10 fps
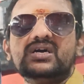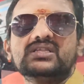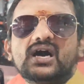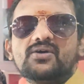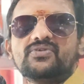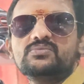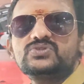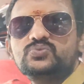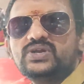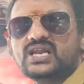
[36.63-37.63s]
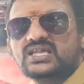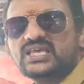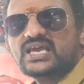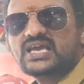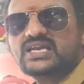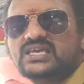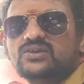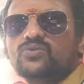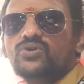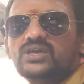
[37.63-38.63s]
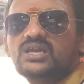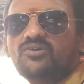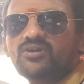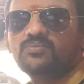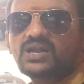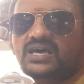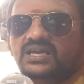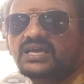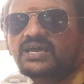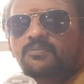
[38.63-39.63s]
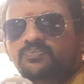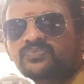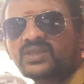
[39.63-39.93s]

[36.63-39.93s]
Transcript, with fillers: இந்த ஆஃபர் மிஸ் பண்ணிடாதீங்க இன்றைக்கி கொரியர் அவைலபிளாக இருக்குது